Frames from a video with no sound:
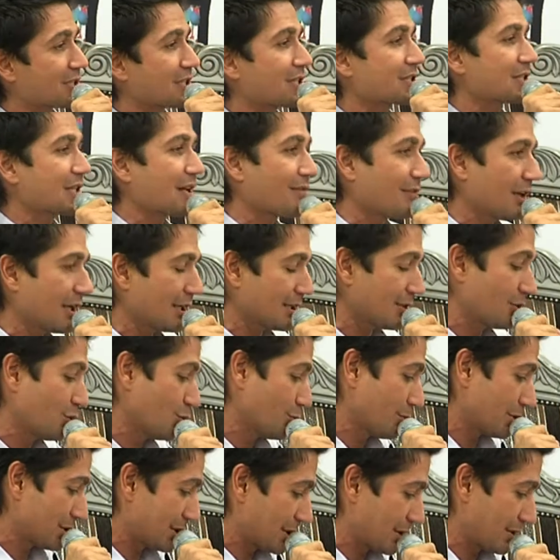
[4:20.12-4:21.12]
заставляют
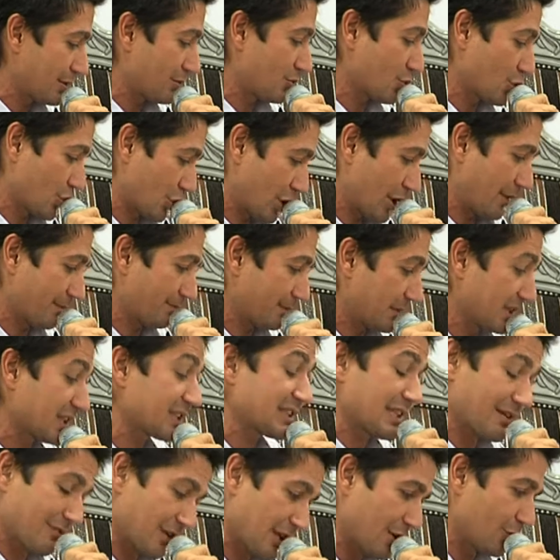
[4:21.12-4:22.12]
думать о душе.
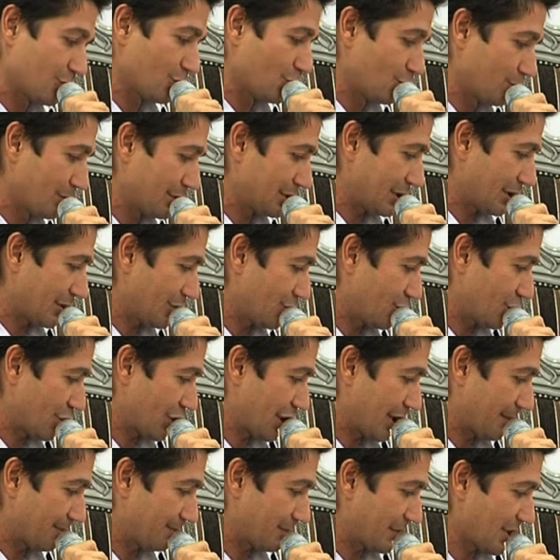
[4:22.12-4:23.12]
Заставляют думать о
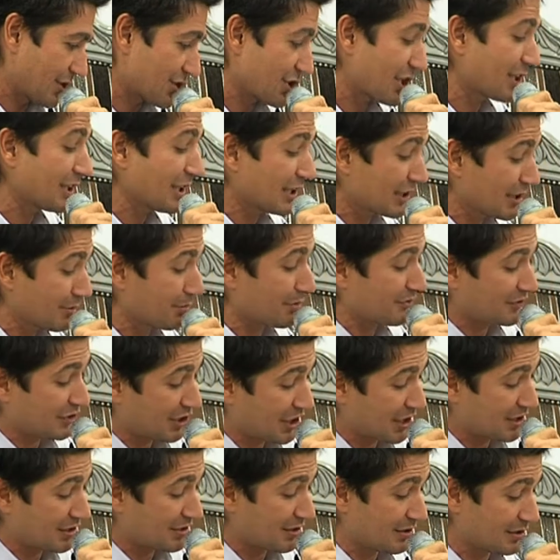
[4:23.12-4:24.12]
душе. С Жанетой мы
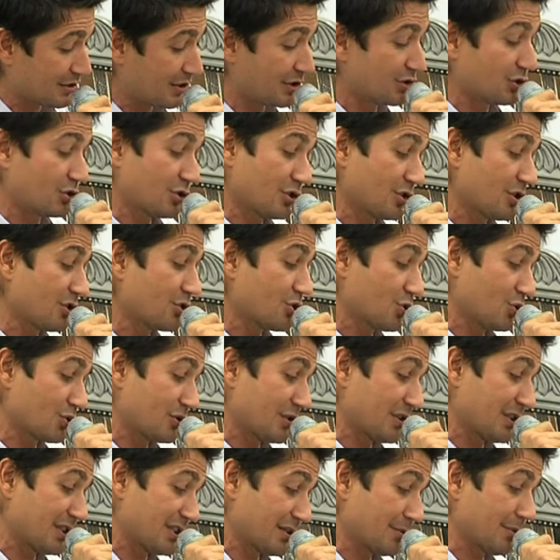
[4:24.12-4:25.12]
встретились и
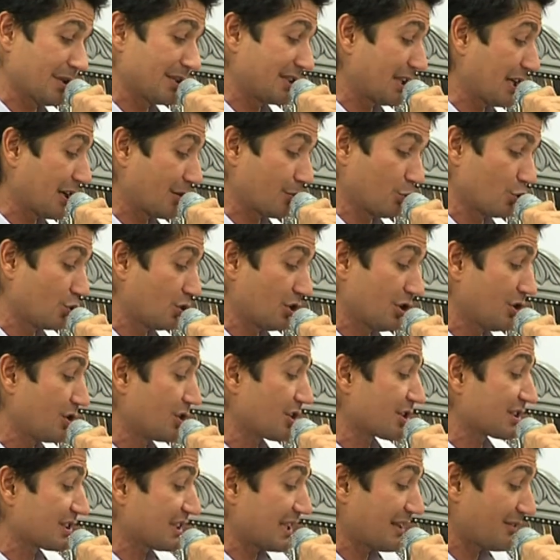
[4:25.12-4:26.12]
чувствовали себя так, будто и не
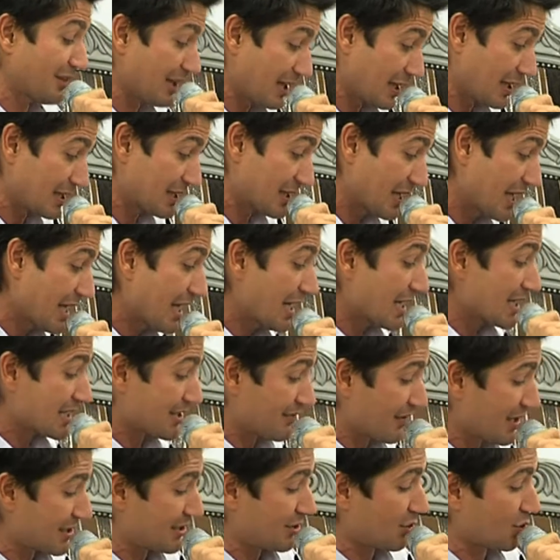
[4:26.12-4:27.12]
расставались.
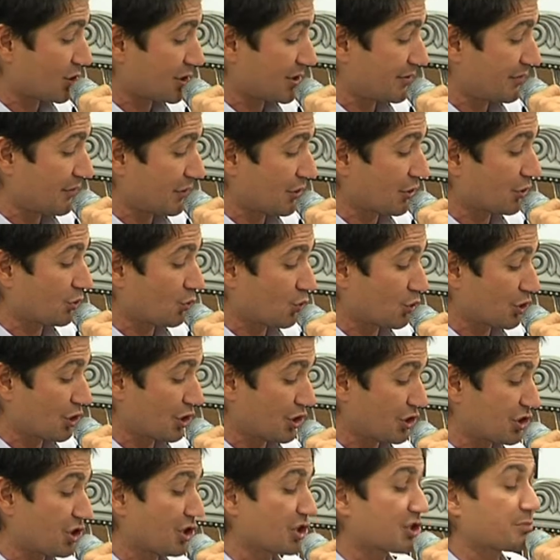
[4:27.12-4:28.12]
Связь родственных душ
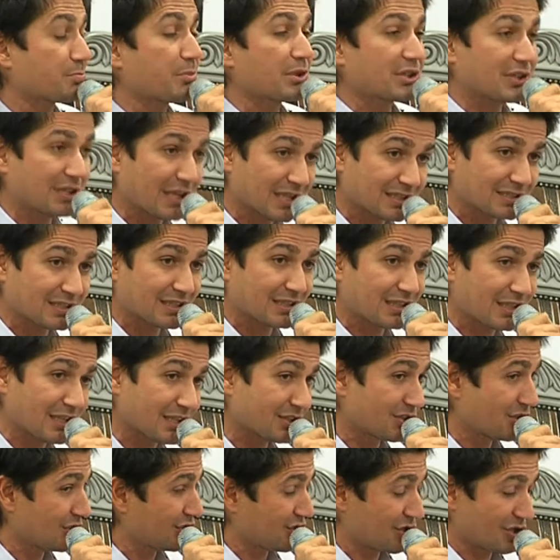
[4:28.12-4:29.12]
и через 15
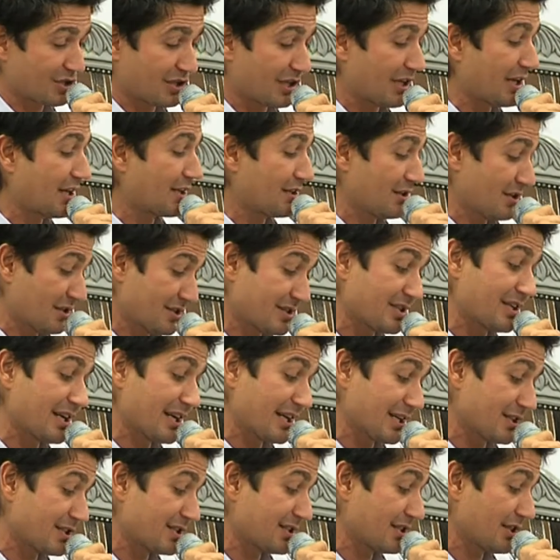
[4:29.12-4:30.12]
лет не
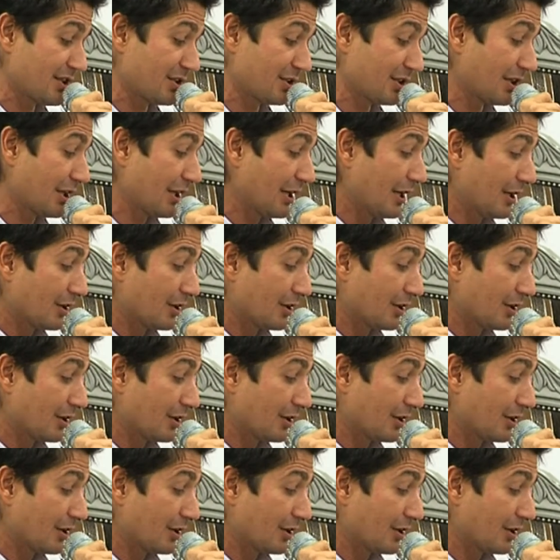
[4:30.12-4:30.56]
теряет силы.